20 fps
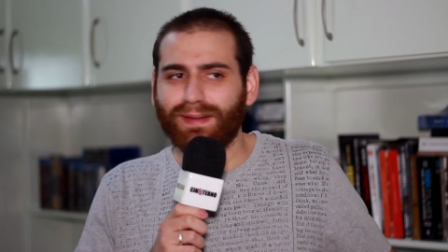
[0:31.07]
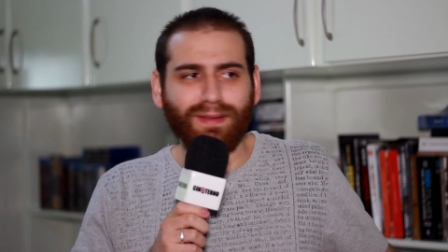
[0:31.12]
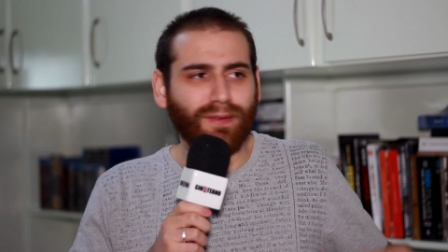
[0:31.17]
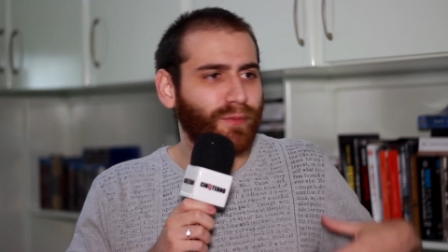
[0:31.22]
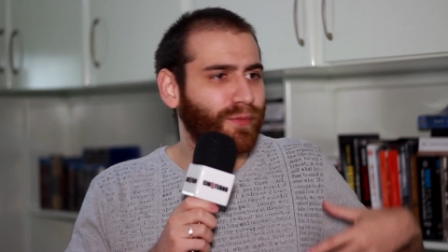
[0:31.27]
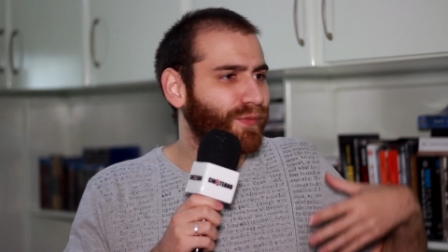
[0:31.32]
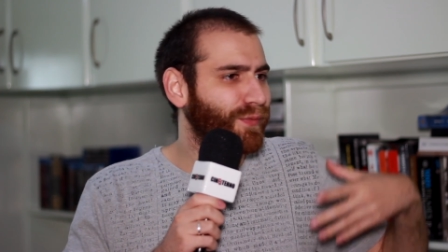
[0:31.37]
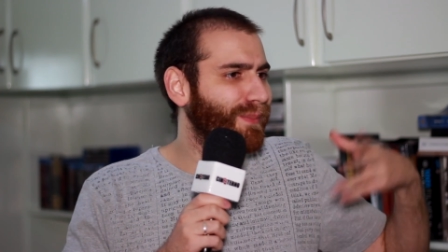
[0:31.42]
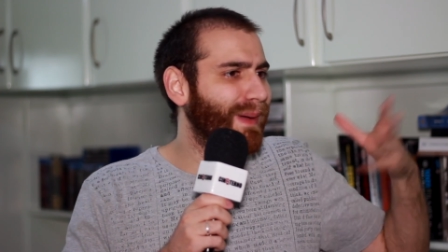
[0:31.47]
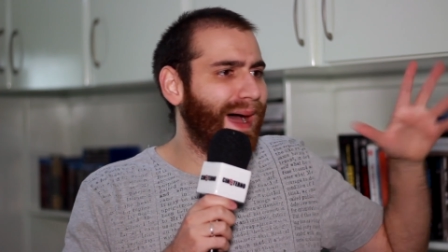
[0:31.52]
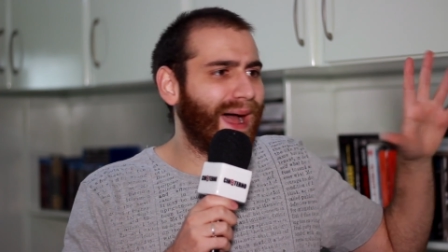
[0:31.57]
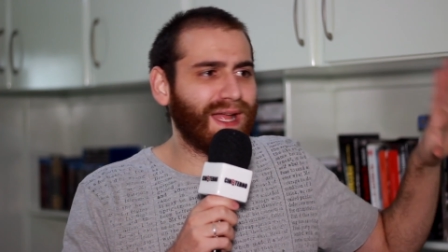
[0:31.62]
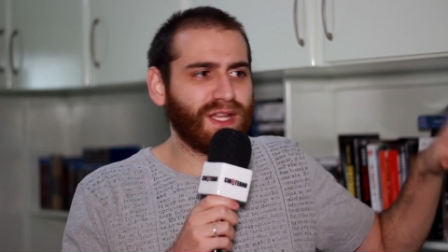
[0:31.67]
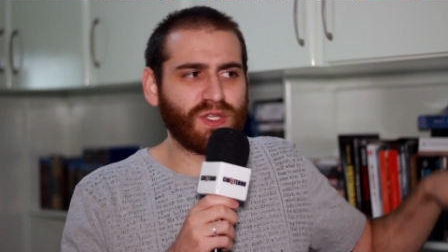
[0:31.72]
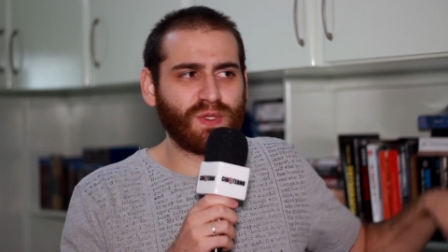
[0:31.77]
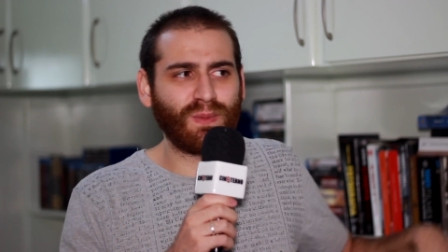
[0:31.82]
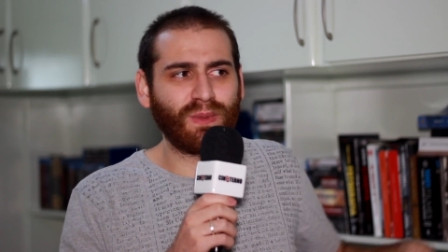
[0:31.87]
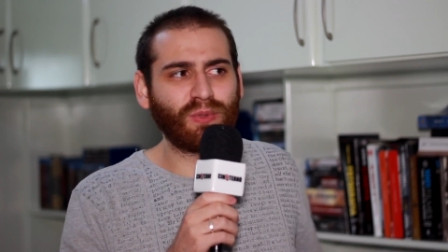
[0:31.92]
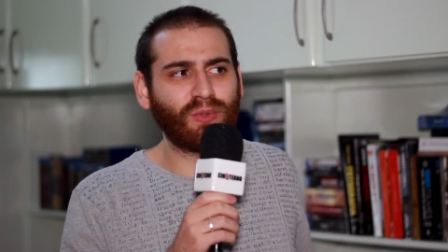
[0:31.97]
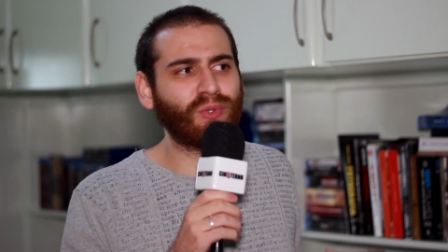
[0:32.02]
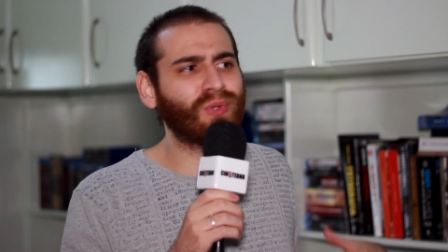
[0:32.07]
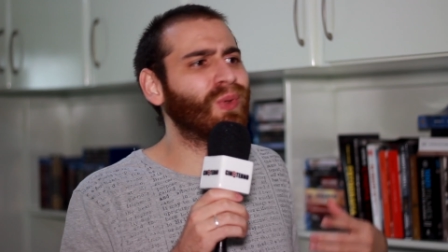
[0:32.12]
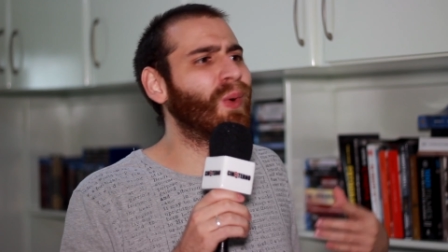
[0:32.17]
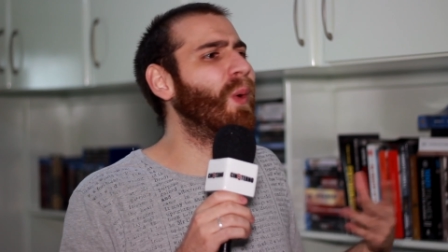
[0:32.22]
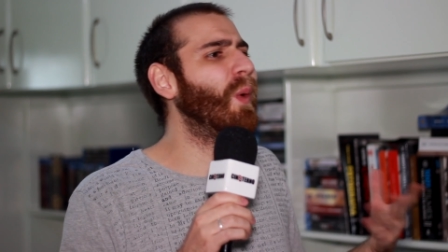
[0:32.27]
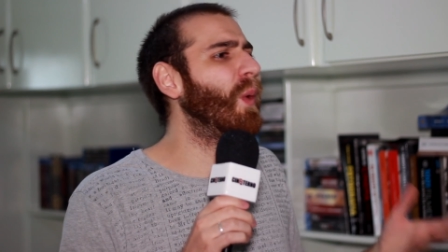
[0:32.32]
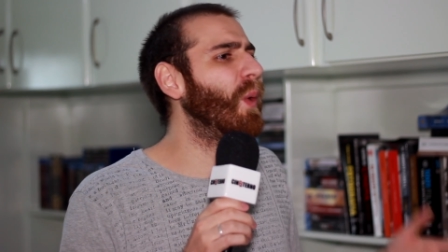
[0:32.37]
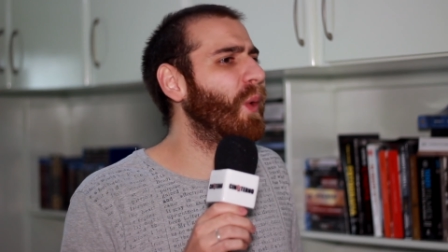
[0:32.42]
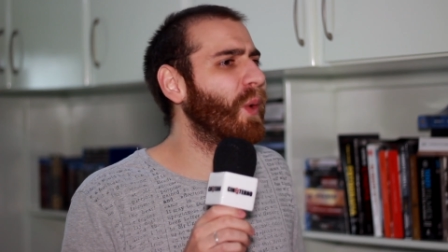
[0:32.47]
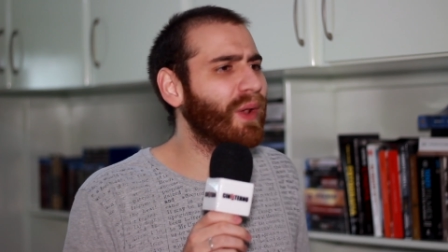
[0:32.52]
que os Batman do
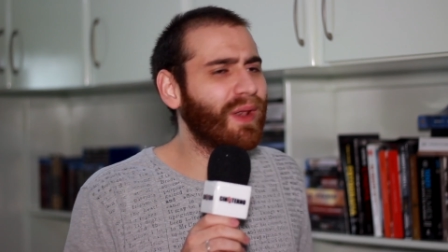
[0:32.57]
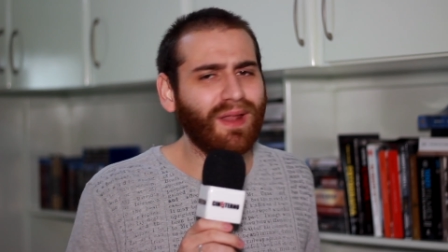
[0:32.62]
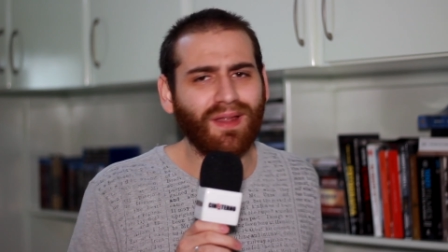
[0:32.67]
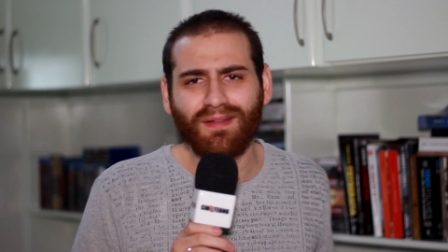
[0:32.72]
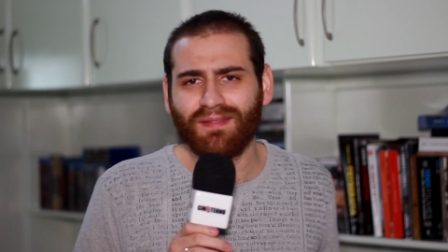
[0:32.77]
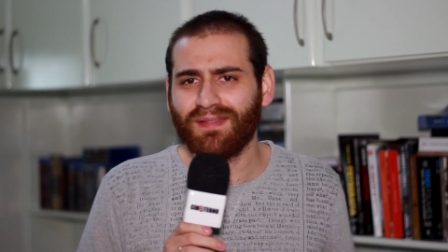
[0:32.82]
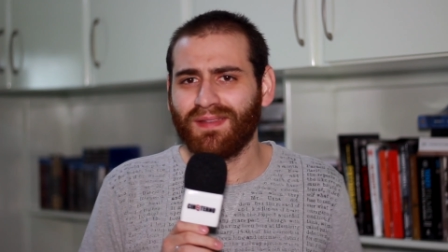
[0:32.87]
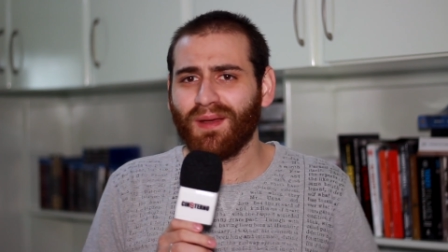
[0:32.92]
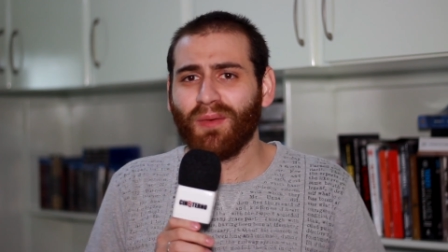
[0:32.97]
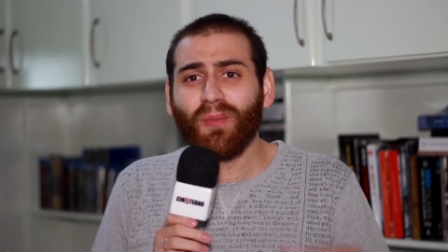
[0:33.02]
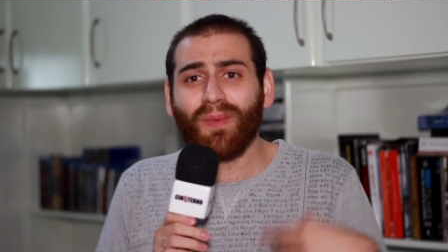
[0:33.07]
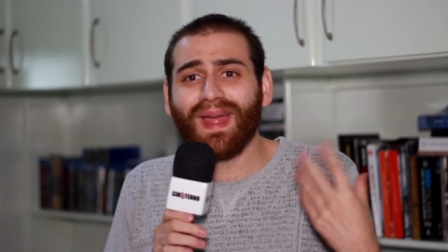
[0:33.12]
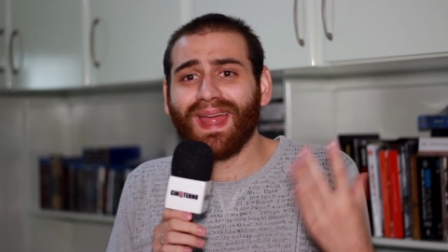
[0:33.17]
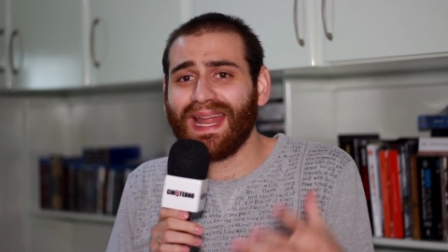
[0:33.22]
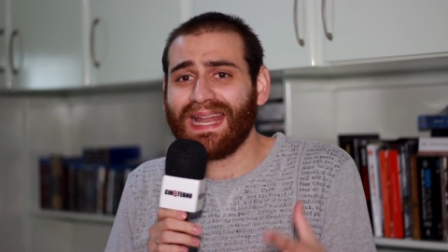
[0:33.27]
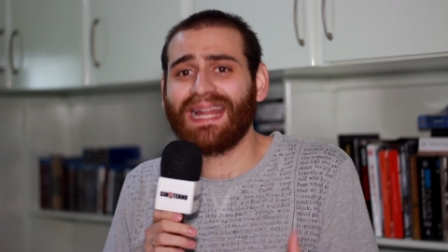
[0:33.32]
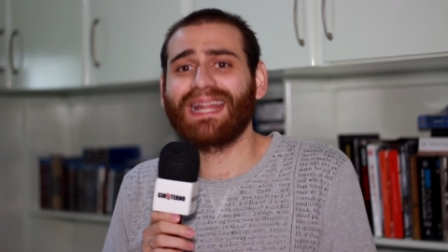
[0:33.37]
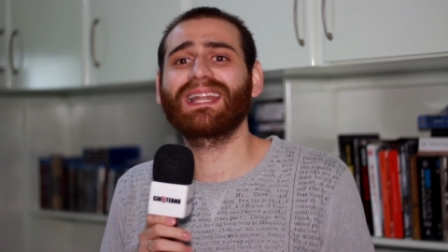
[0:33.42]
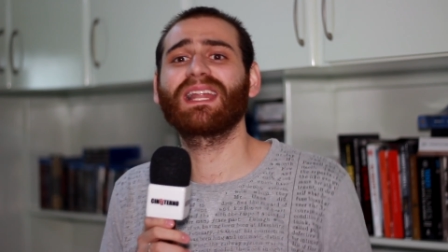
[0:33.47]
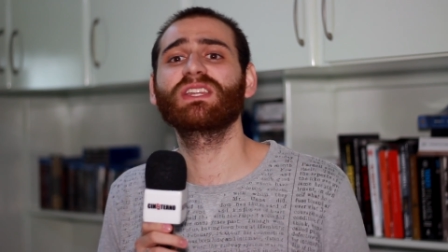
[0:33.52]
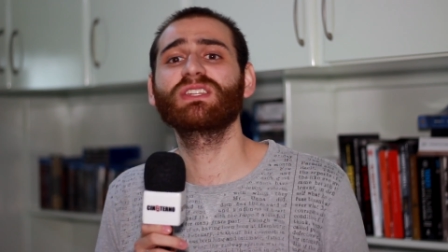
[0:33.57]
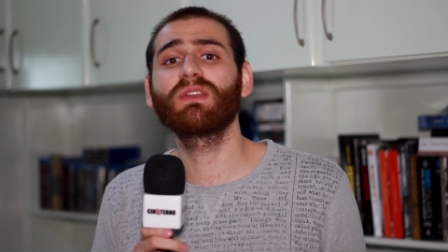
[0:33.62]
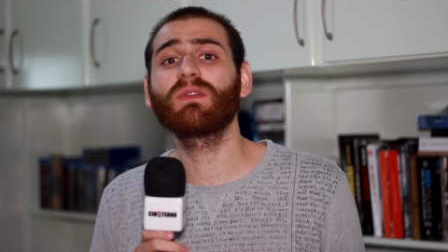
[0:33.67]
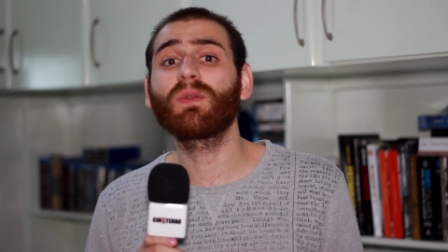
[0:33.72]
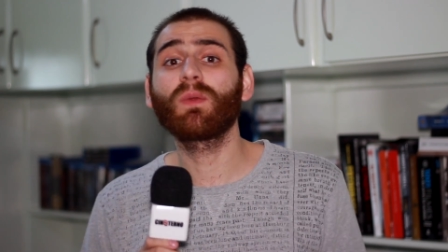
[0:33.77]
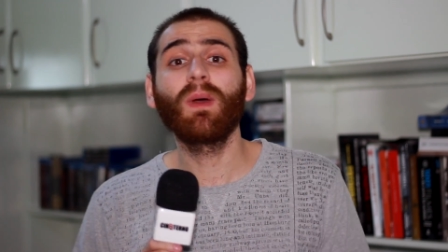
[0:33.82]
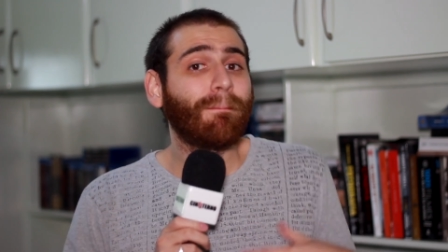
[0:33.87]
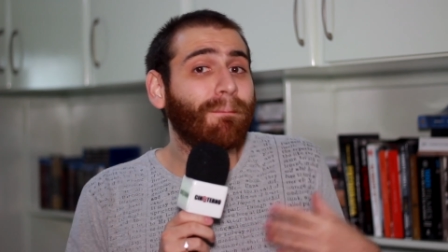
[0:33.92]
Nolan, não é nada disso,